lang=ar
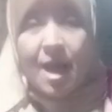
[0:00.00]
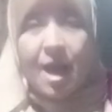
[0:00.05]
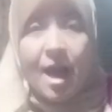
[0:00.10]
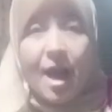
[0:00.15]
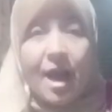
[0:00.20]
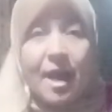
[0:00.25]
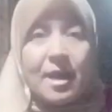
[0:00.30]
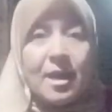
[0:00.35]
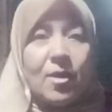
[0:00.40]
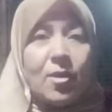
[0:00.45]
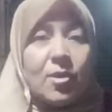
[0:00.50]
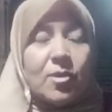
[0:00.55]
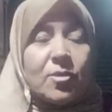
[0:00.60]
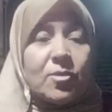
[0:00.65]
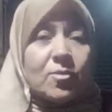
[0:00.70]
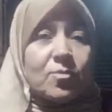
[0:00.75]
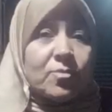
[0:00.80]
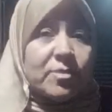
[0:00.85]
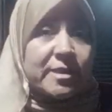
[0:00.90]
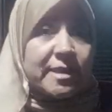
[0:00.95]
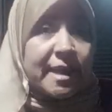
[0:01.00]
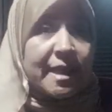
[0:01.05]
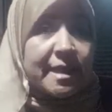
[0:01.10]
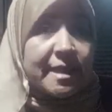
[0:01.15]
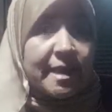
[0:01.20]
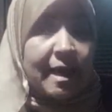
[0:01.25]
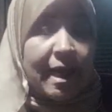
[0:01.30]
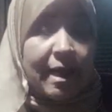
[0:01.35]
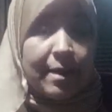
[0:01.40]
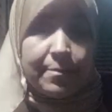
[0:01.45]
انا اوريكم ازاي
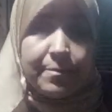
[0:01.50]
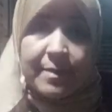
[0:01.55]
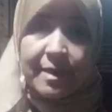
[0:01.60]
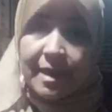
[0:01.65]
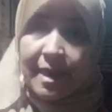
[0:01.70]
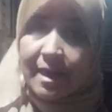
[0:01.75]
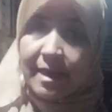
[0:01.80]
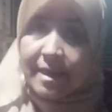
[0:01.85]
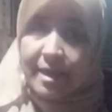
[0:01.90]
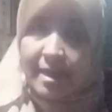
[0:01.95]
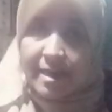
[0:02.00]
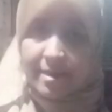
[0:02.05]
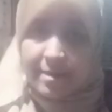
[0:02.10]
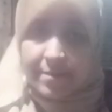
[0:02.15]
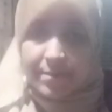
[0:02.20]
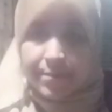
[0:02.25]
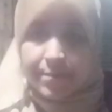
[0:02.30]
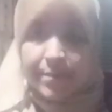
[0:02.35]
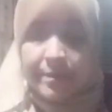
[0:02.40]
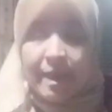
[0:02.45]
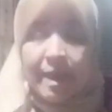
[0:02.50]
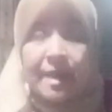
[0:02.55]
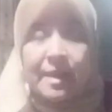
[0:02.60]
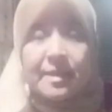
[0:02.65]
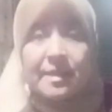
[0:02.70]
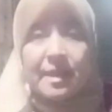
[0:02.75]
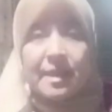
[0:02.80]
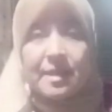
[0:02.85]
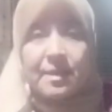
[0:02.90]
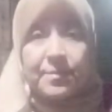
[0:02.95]
نحمي الارانب
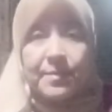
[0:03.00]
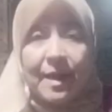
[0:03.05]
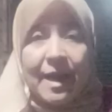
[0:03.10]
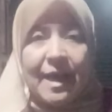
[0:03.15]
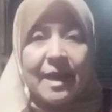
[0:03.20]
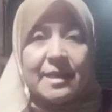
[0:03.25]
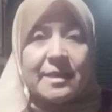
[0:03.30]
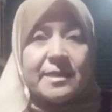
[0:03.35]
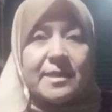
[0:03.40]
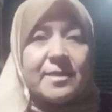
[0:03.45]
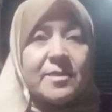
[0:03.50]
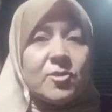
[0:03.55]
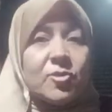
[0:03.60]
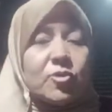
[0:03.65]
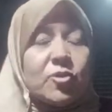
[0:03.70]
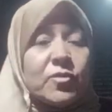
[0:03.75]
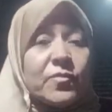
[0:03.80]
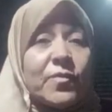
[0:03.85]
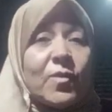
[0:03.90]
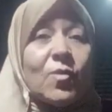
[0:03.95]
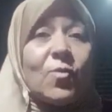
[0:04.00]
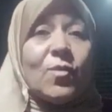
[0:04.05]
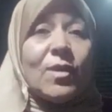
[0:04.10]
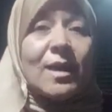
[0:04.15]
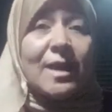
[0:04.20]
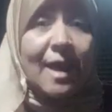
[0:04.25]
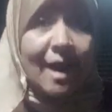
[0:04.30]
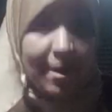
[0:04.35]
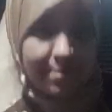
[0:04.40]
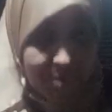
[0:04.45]
طيب عايزين نشوف هو
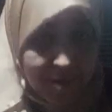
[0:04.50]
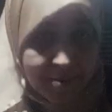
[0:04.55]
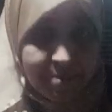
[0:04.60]
الحمام